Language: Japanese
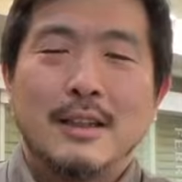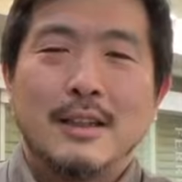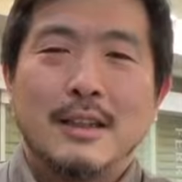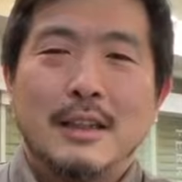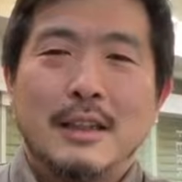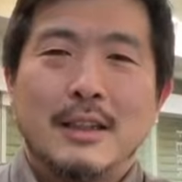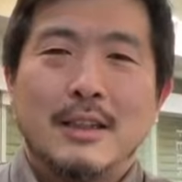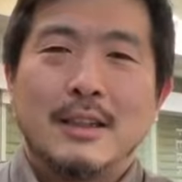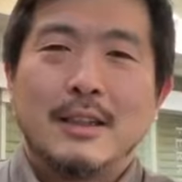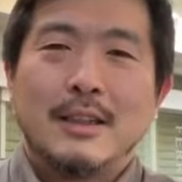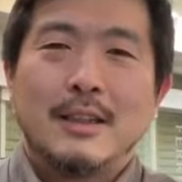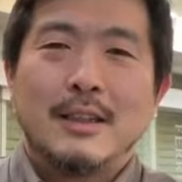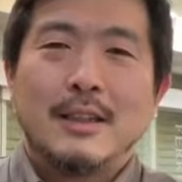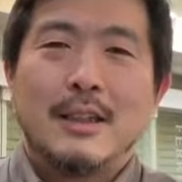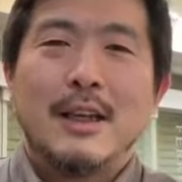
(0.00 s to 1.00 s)
思いま
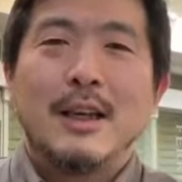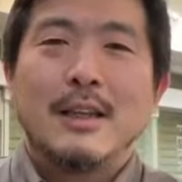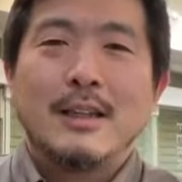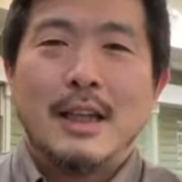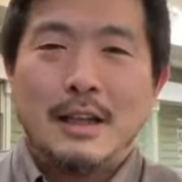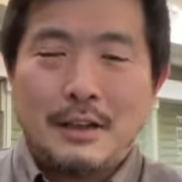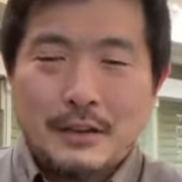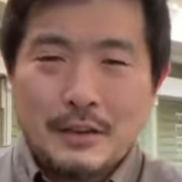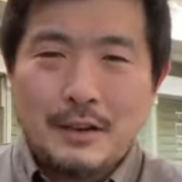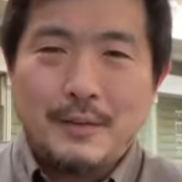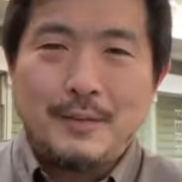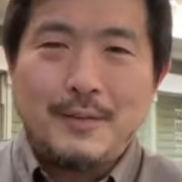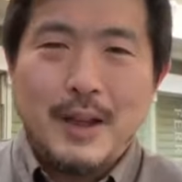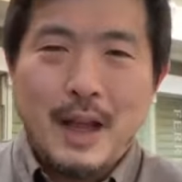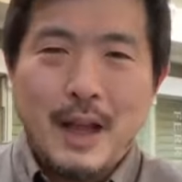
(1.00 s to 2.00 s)
す。なるほど。はいはい。
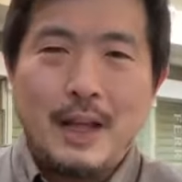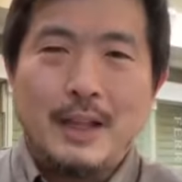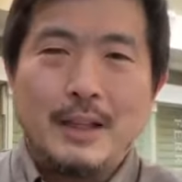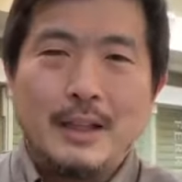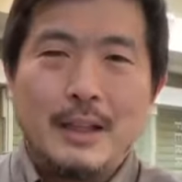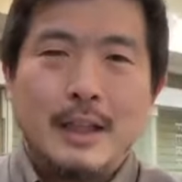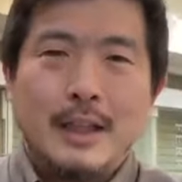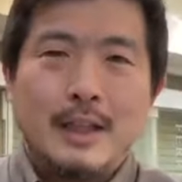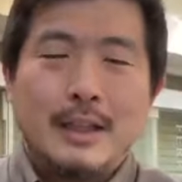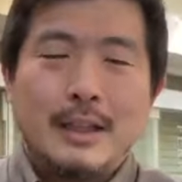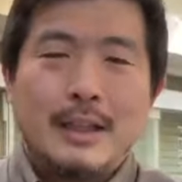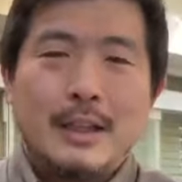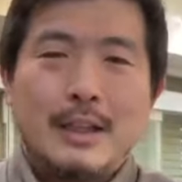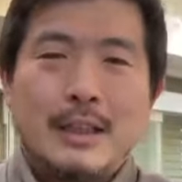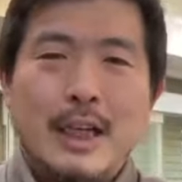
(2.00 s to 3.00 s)

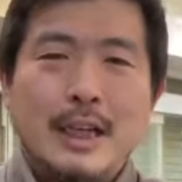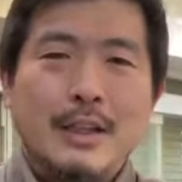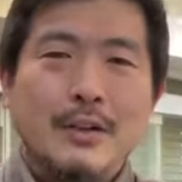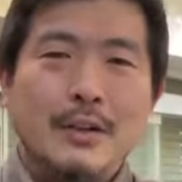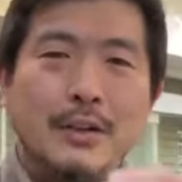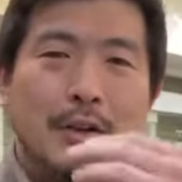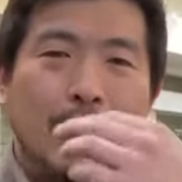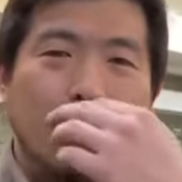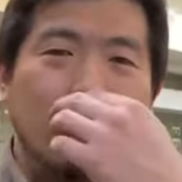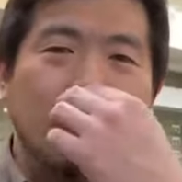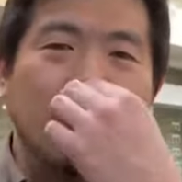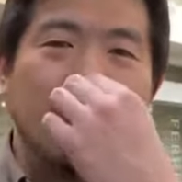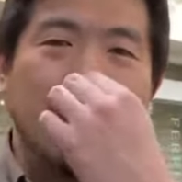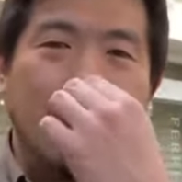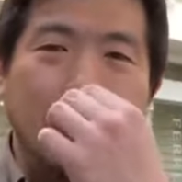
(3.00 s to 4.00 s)
じゃあいろいろ
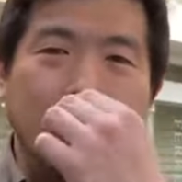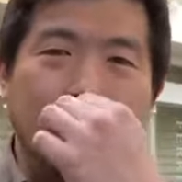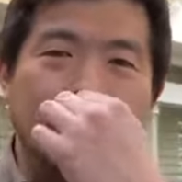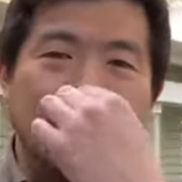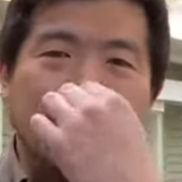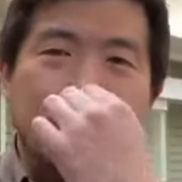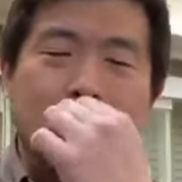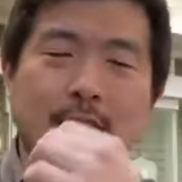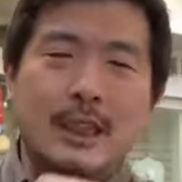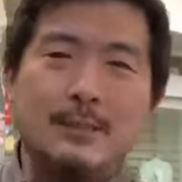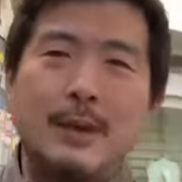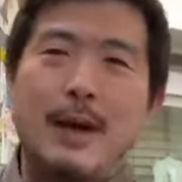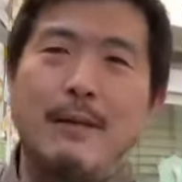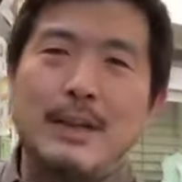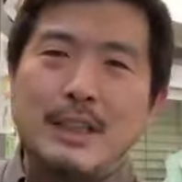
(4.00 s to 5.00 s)
あれですよね、はい、
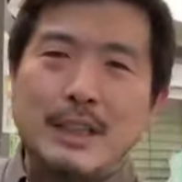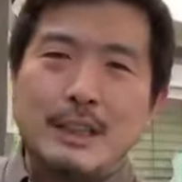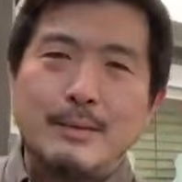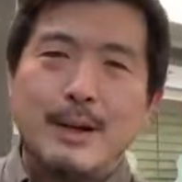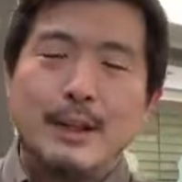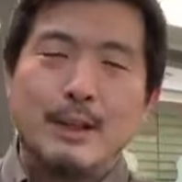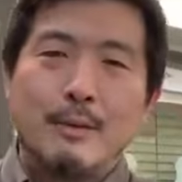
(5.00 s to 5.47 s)
シルバーはシルバーの